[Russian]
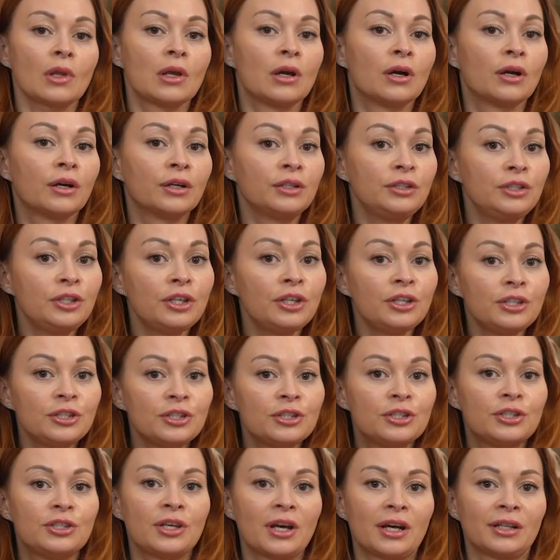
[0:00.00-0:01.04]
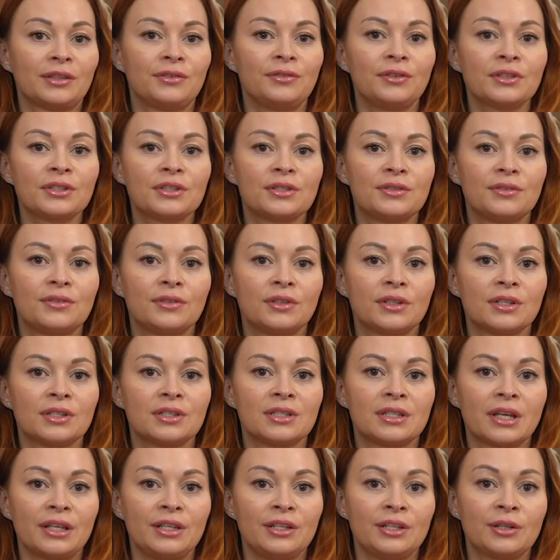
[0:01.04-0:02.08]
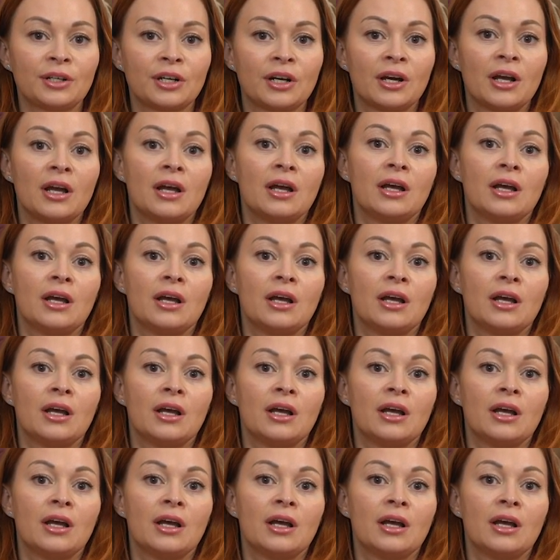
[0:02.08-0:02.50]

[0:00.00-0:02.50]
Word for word: а, не нести ответственность за них